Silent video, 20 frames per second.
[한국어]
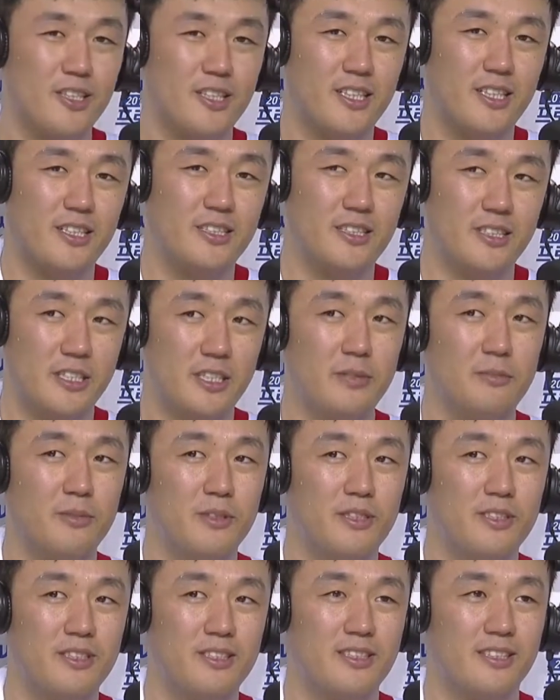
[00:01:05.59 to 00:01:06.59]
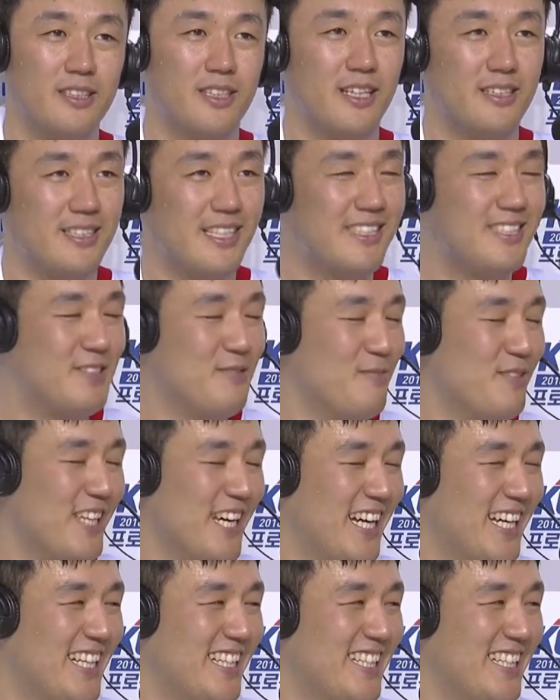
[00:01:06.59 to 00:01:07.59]
네. 네. 지금은
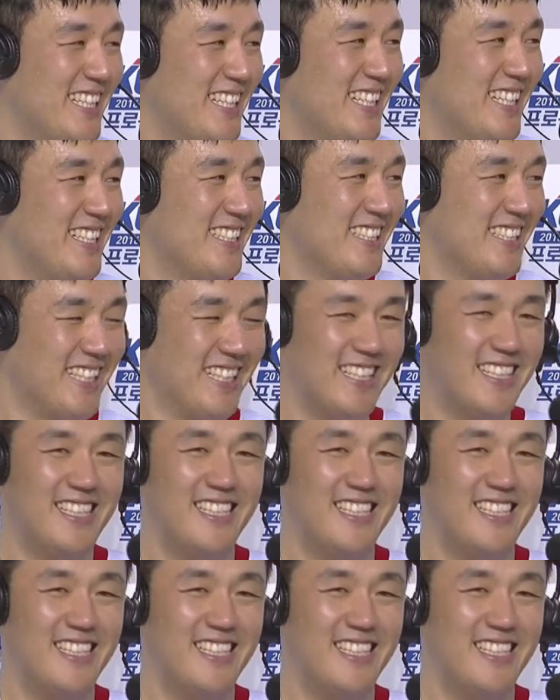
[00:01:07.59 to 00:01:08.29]
괜찮습니다. 아, 네.